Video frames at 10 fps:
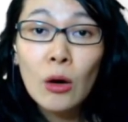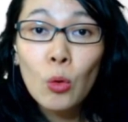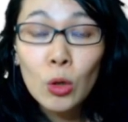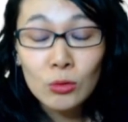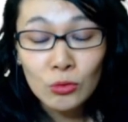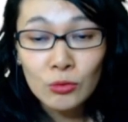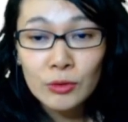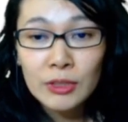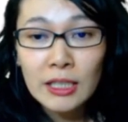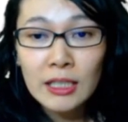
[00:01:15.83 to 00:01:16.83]
ONU
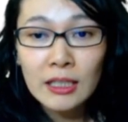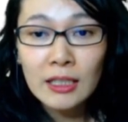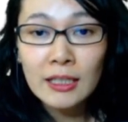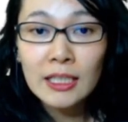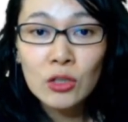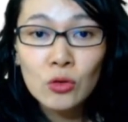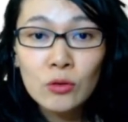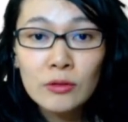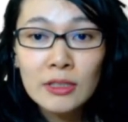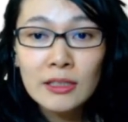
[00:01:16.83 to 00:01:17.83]
ela criou